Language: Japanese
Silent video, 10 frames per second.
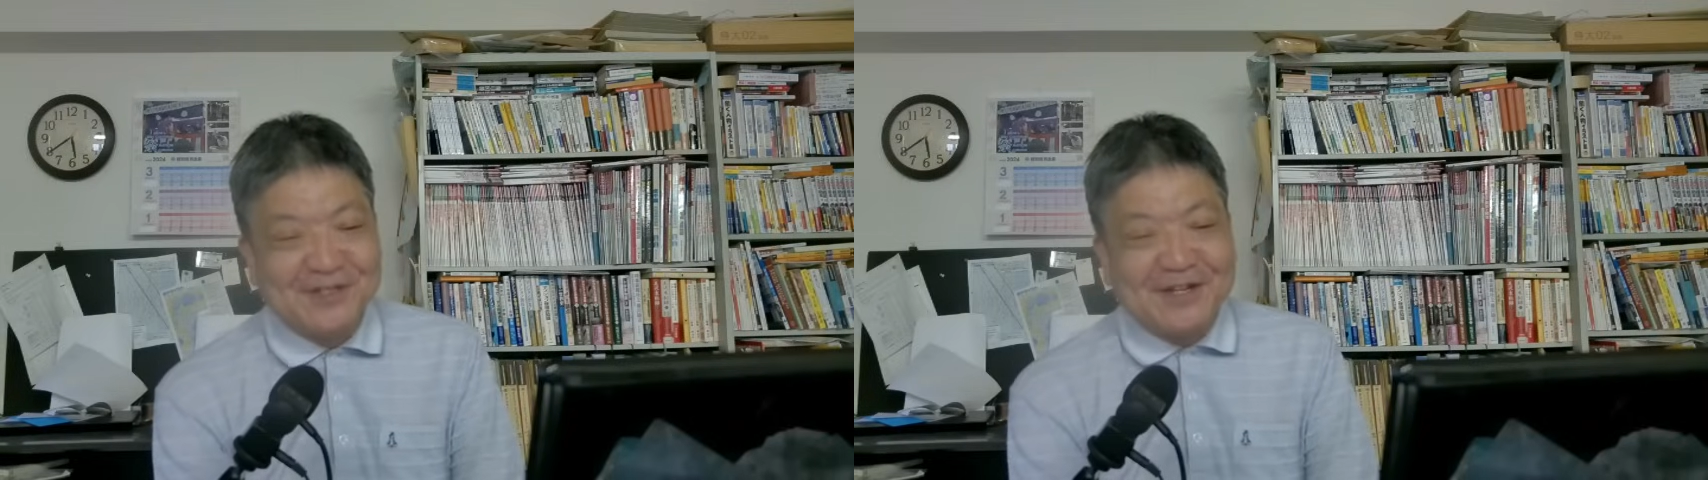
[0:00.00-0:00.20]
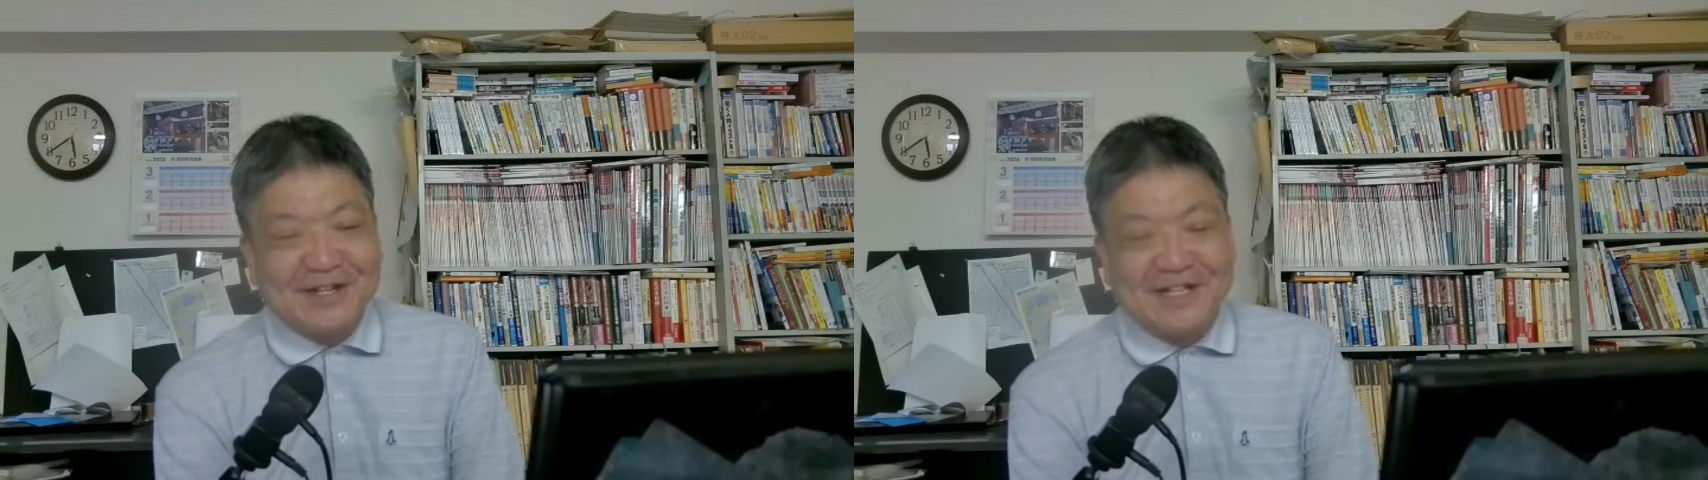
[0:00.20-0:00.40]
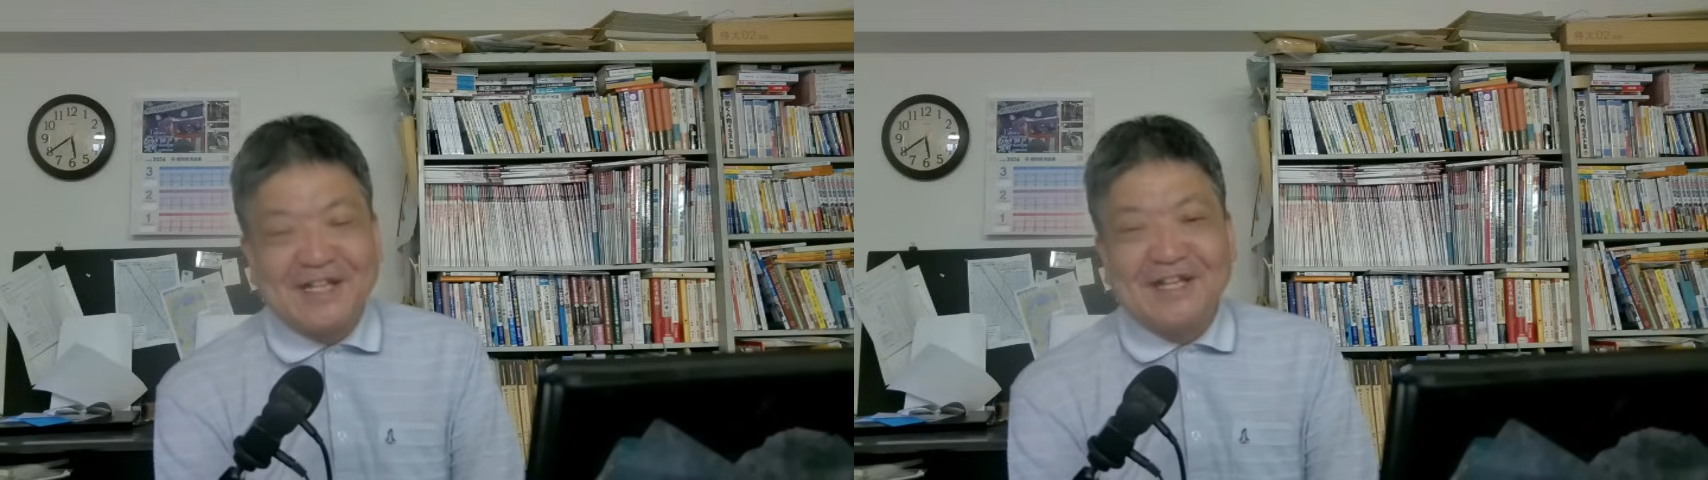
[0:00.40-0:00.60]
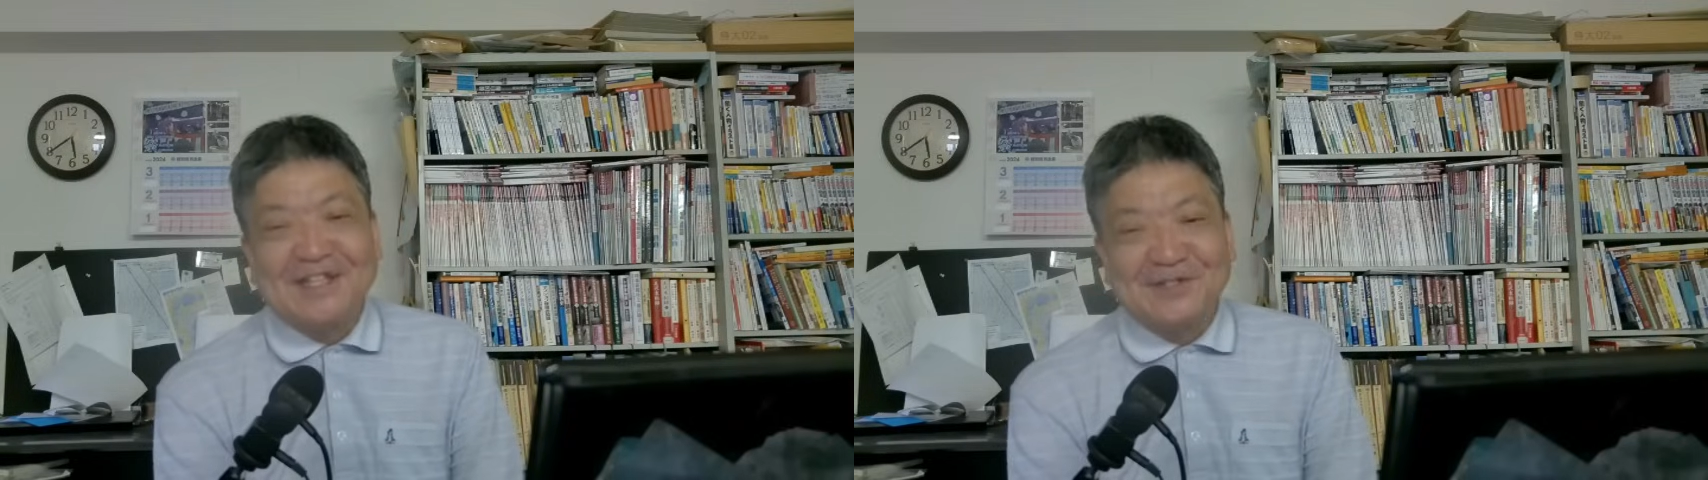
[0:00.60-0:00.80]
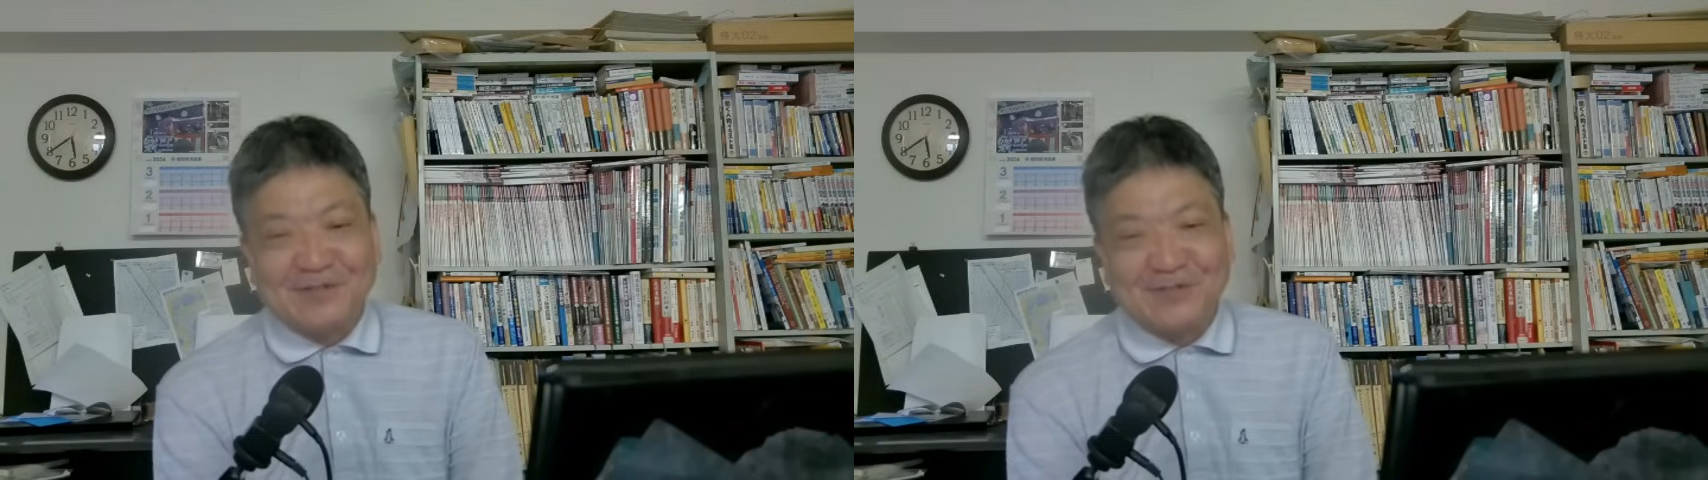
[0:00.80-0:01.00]
つまり金ない
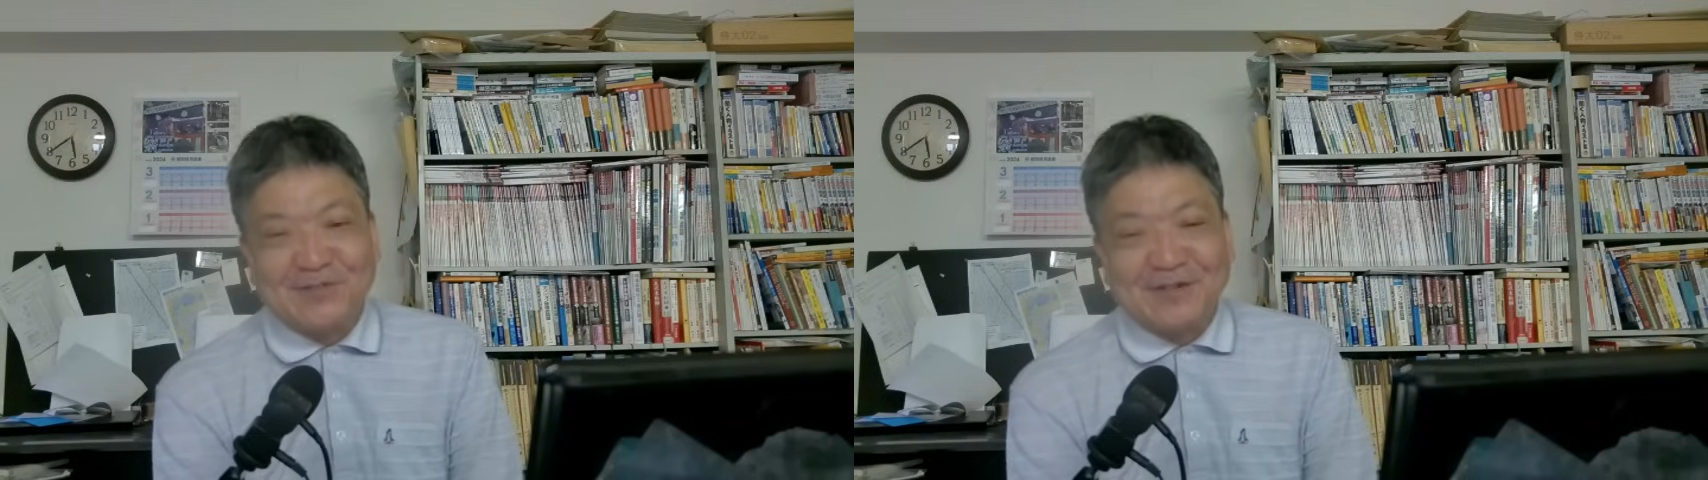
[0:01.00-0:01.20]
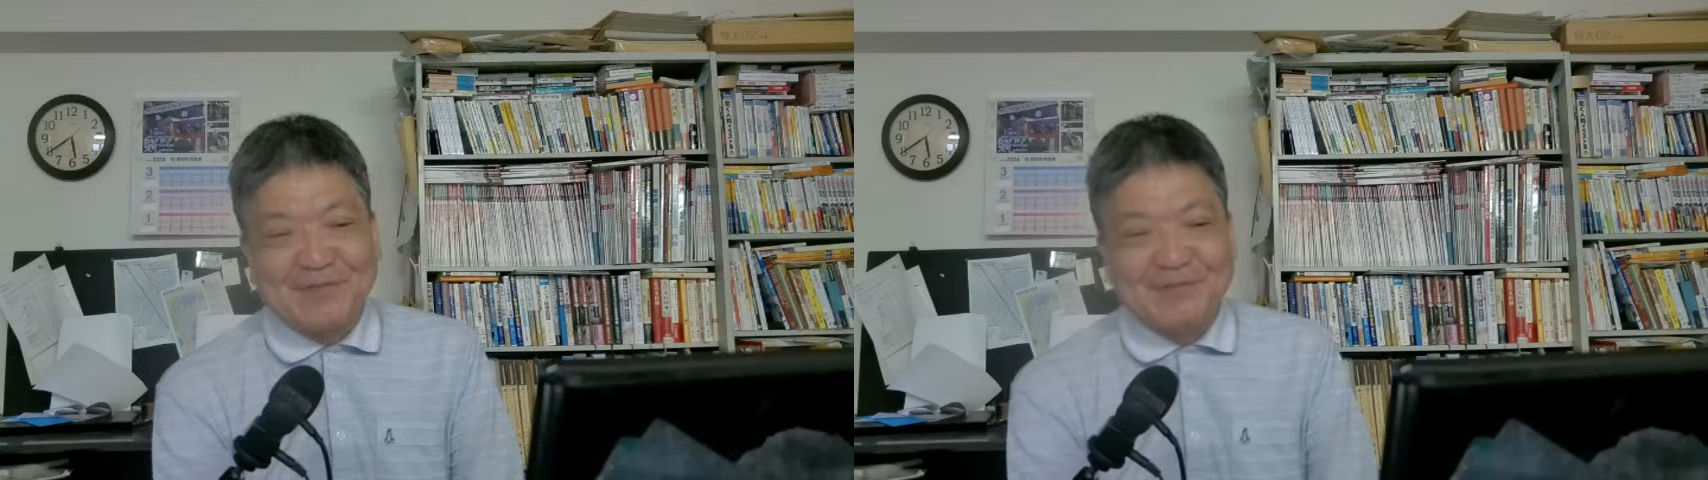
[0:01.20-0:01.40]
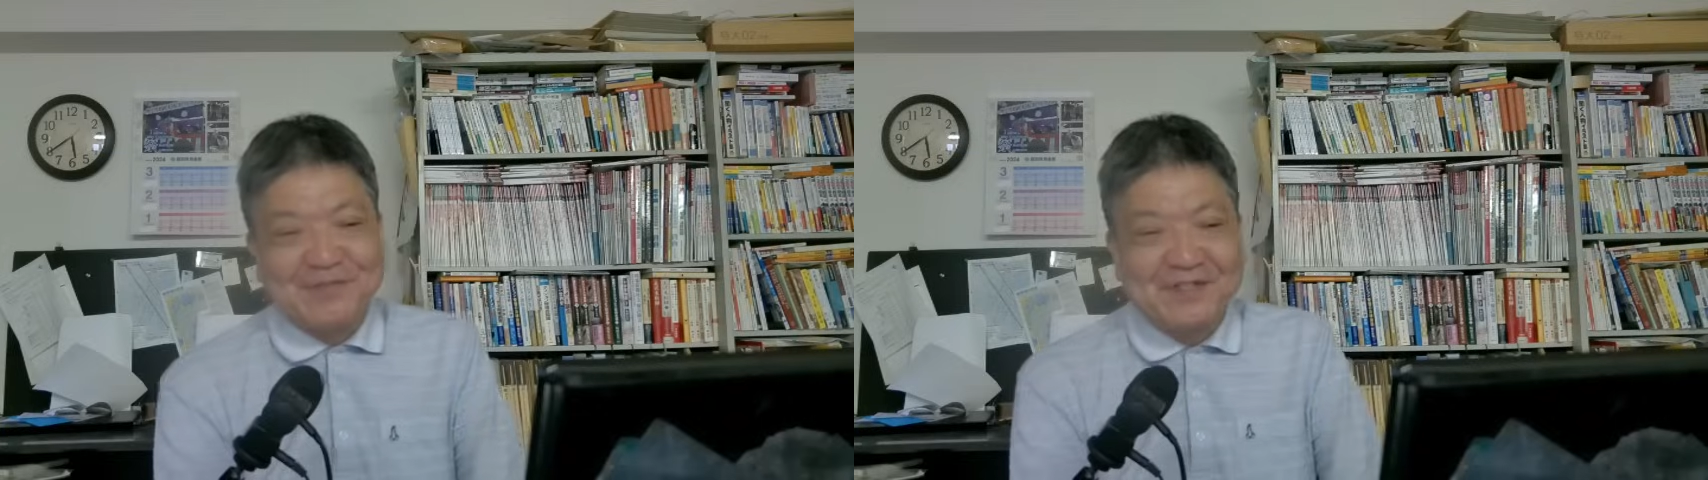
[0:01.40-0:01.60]
んでしょ、中国は。